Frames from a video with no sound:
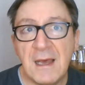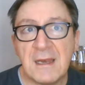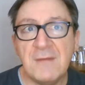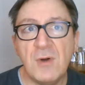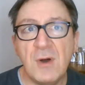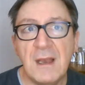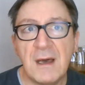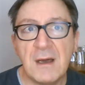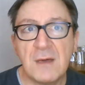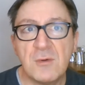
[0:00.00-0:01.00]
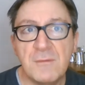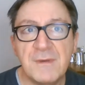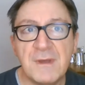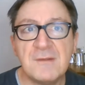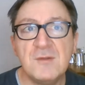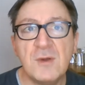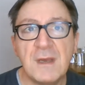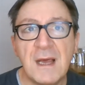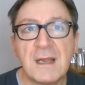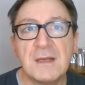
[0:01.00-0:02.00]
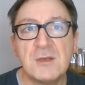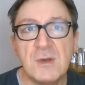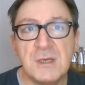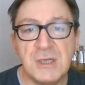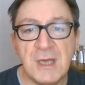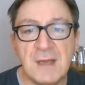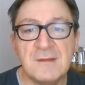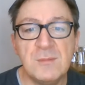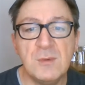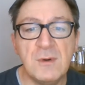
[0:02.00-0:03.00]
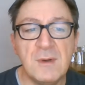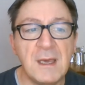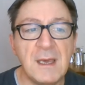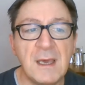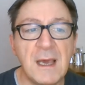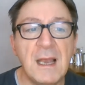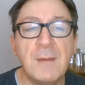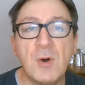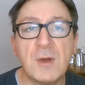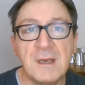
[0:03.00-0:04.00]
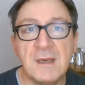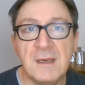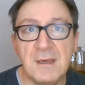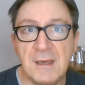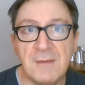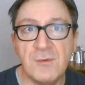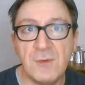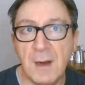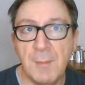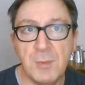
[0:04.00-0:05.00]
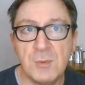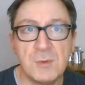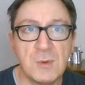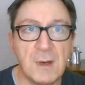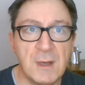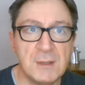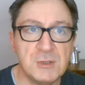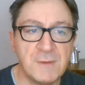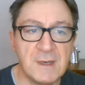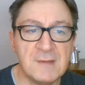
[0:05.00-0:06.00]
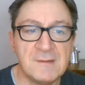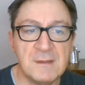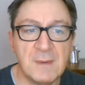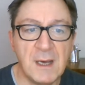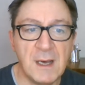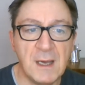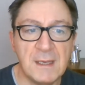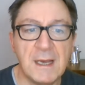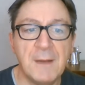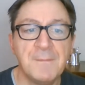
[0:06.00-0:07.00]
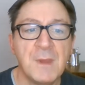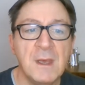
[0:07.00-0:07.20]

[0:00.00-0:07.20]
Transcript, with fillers: arrivò alla conversione al cattolicesimo e alla morte di tifo appunto in giovanissima età